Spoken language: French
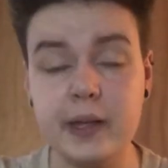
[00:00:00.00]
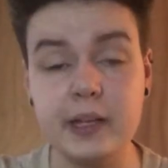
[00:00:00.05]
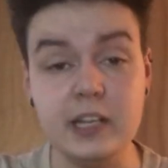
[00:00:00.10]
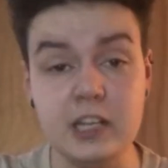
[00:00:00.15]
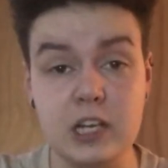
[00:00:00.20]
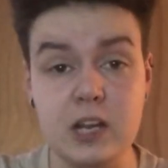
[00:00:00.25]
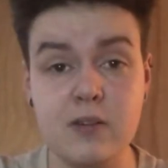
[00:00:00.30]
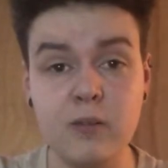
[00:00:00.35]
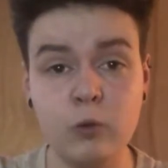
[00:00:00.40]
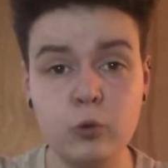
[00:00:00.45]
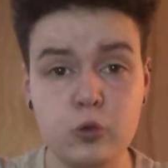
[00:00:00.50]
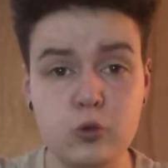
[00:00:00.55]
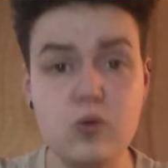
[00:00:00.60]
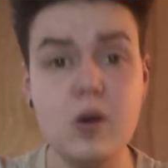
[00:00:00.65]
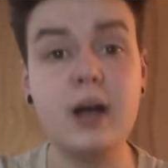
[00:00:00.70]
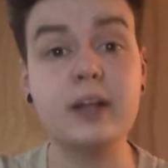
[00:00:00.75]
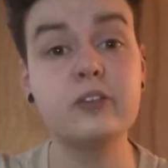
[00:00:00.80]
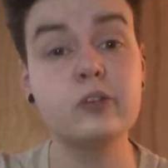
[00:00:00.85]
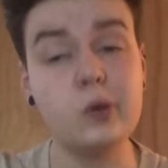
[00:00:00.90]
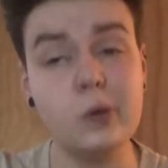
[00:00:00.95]
Il est vendu
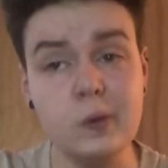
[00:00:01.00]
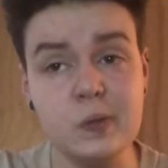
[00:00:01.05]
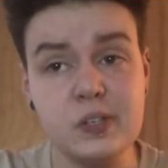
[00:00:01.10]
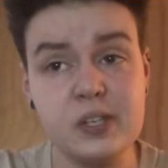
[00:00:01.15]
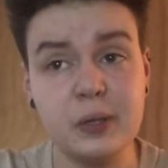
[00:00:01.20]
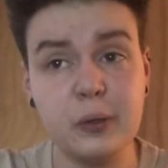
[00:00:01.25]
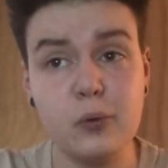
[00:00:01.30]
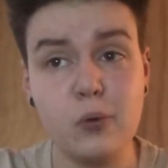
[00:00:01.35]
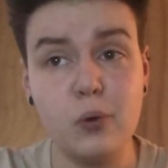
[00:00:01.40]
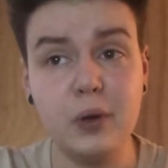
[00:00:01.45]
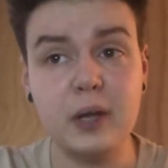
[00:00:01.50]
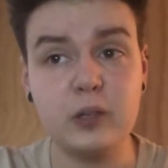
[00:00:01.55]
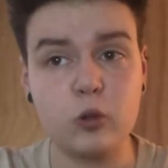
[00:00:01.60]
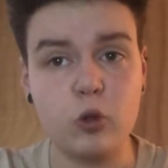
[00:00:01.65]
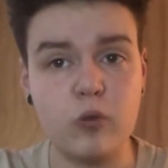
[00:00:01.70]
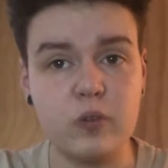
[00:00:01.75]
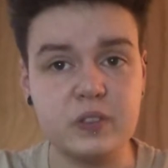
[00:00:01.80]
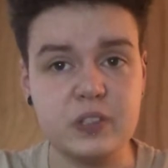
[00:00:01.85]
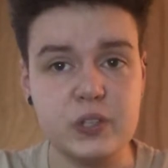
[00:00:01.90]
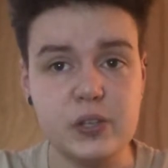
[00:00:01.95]
à
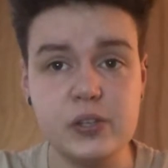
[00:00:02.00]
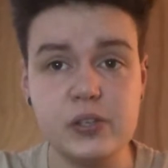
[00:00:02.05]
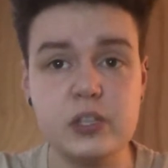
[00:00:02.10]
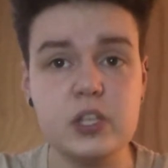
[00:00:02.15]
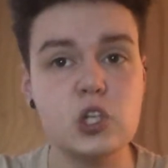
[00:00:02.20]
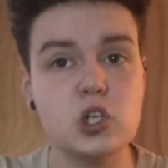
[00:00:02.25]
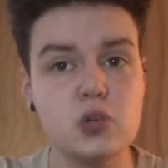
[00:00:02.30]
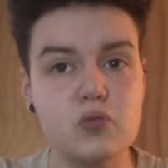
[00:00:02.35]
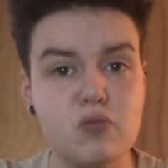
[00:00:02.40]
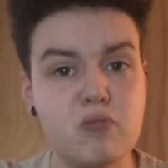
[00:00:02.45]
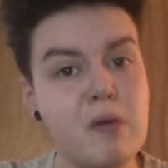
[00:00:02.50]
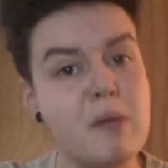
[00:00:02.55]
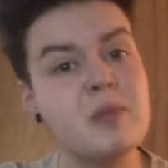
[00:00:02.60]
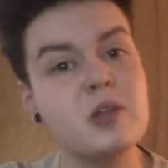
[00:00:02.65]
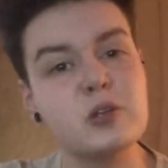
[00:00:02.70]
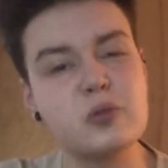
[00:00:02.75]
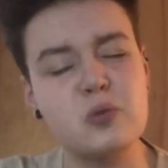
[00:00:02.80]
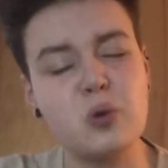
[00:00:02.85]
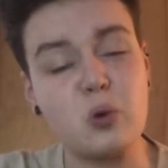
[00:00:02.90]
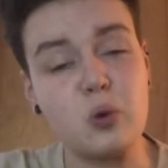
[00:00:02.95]
35,90€ et je vous mets
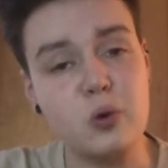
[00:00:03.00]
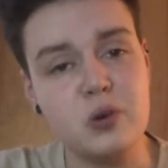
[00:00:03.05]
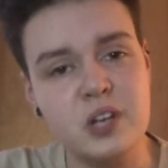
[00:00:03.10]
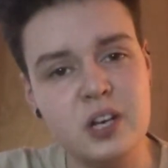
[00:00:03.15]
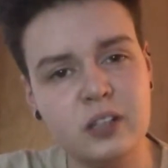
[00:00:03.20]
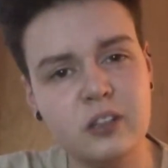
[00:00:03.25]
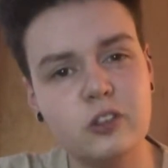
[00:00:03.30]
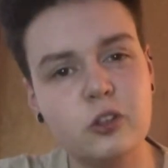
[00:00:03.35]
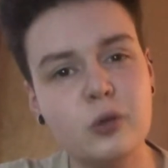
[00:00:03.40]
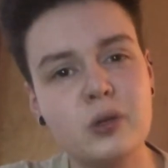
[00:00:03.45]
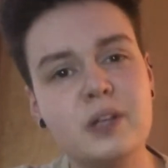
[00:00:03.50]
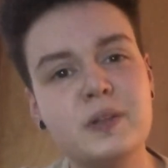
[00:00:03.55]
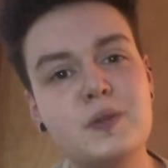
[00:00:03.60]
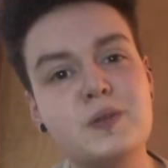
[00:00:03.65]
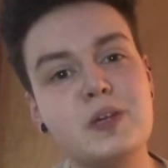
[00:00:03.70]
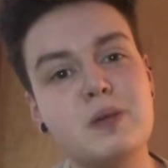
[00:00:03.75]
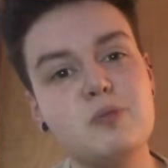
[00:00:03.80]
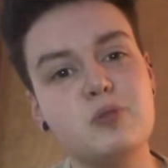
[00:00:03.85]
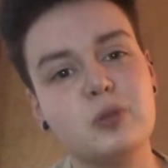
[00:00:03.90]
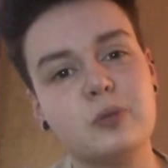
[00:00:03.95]
bien sûr le lien dans la
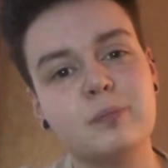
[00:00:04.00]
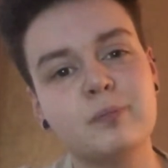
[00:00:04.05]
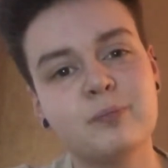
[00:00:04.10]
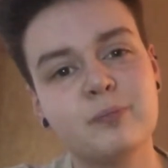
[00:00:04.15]
description.